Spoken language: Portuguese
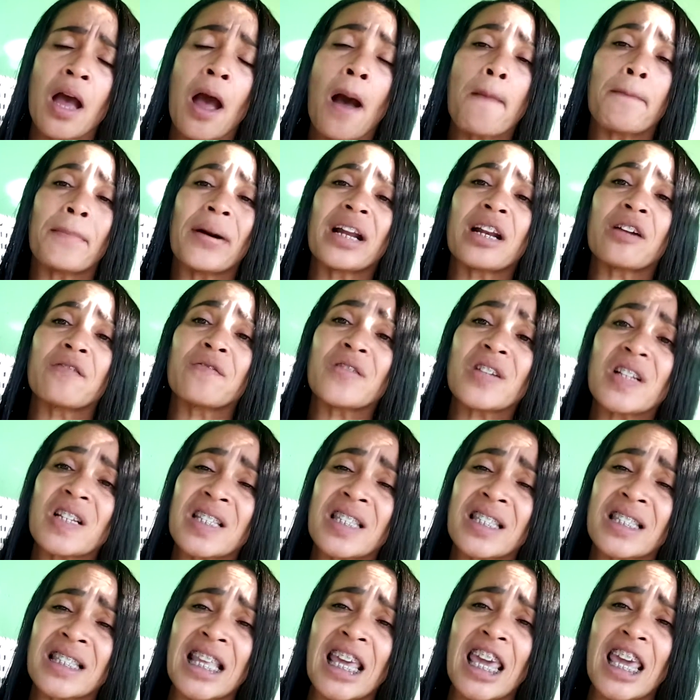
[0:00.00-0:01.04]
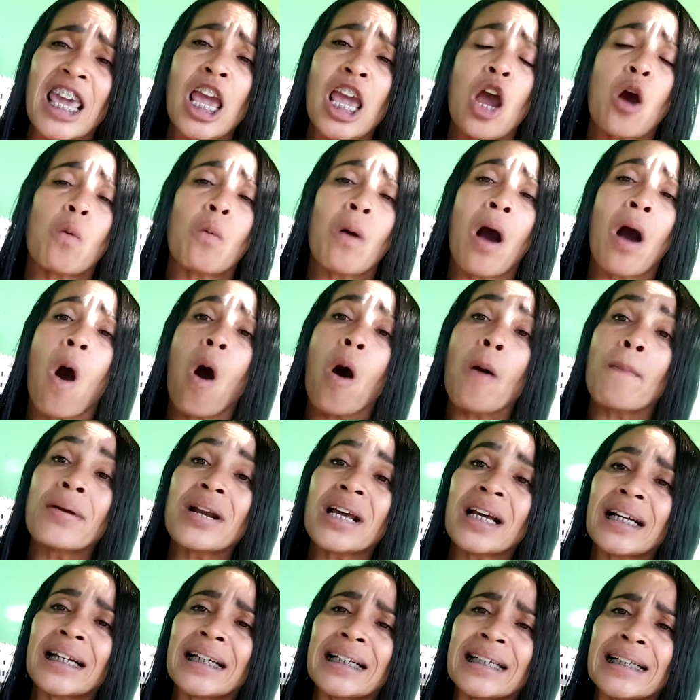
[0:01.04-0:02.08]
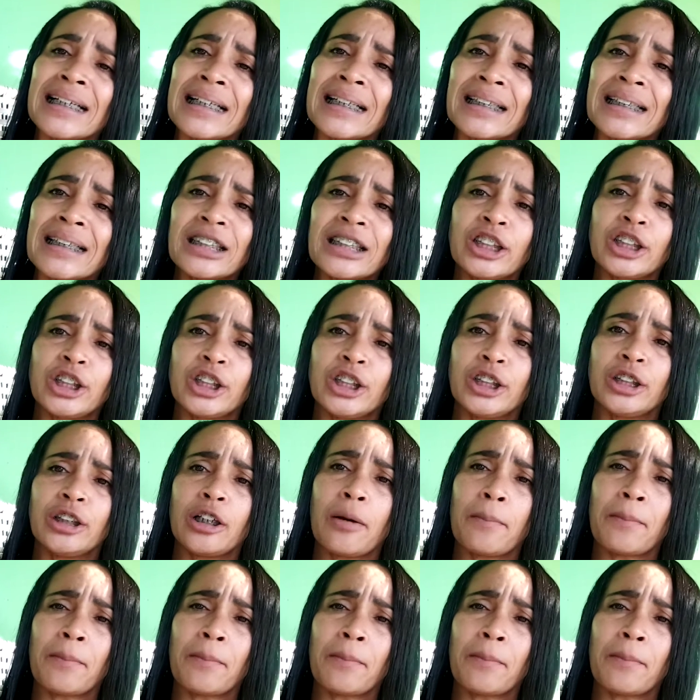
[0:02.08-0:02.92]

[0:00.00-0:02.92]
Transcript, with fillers: para fazer uma obra grande,